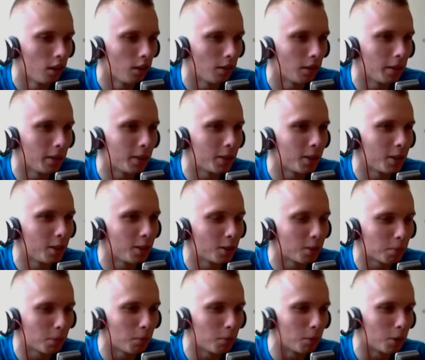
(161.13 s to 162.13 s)
Mam nadzieję,
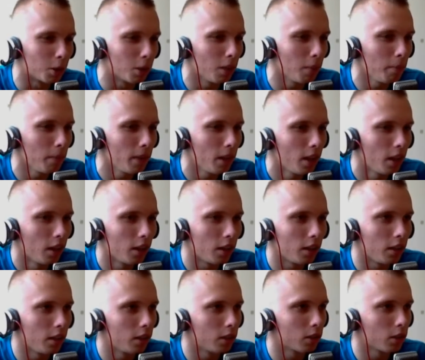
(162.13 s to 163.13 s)
że pomogłem.
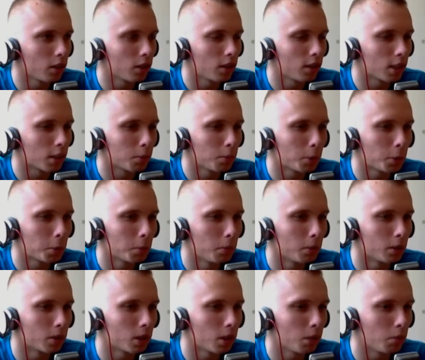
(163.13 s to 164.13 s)
I co teraz
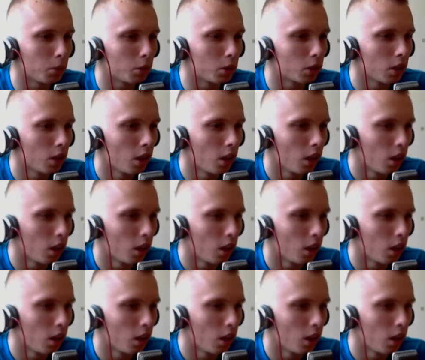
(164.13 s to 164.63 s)
musimy zrobić?